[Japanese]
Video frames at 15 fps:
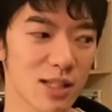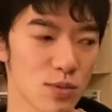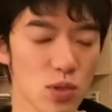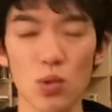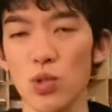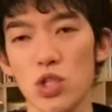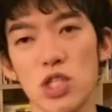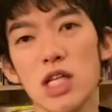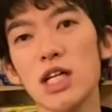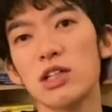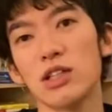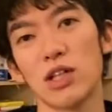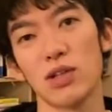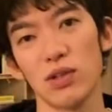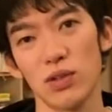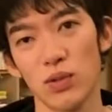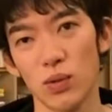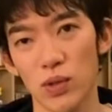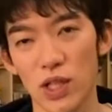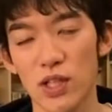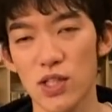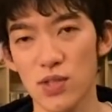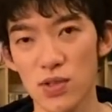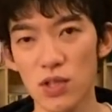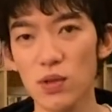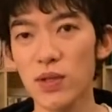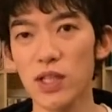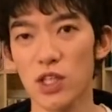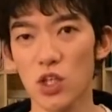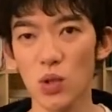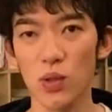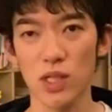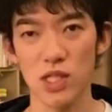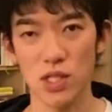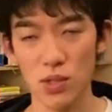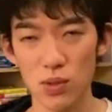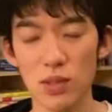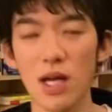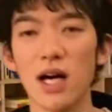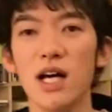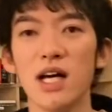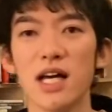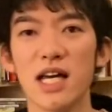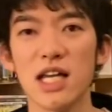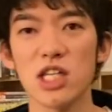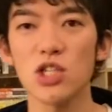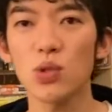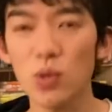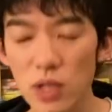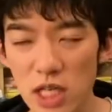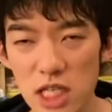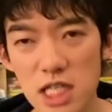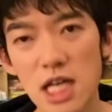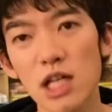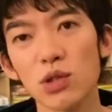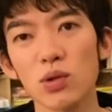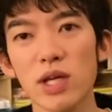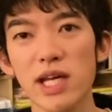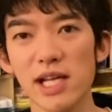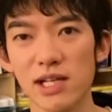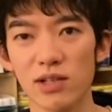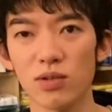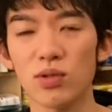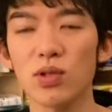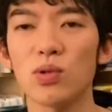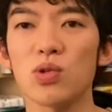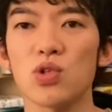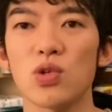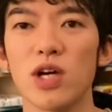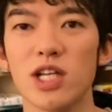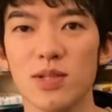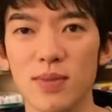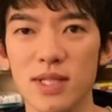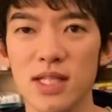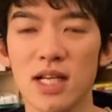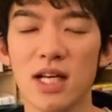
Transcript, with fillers: でも損をしづらくなるってことなんですね。というわけで今日はですね、そんな、えー、ストーリーシェアトレーニング、これをご紹介します。